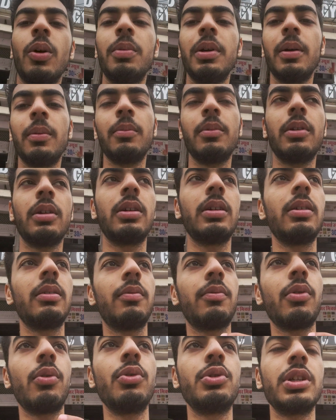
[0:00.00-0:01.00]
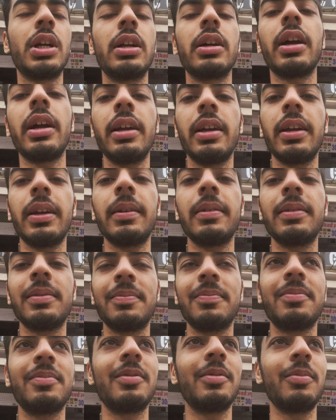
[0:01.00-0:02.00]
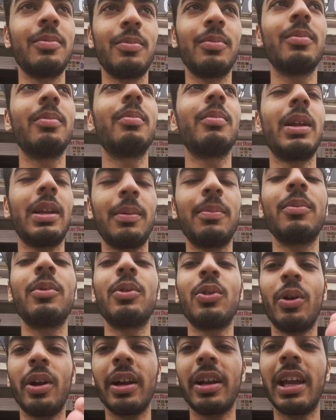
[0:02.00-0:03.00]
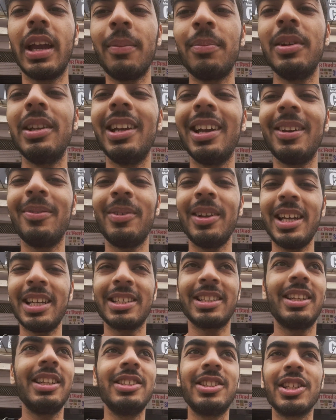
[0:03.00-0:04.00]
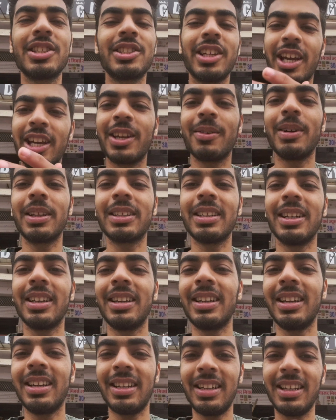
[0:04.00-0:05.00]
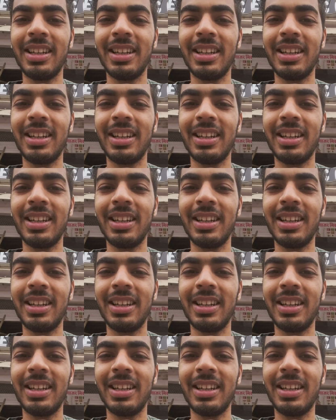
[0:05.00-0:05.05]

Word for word: तो अभी हम फ्रूट चाट खाएंगे मतलब थोड़ा गैप लिया है हमने ऐसा नहीं जस्ट चाय के बाद खा रहे हैं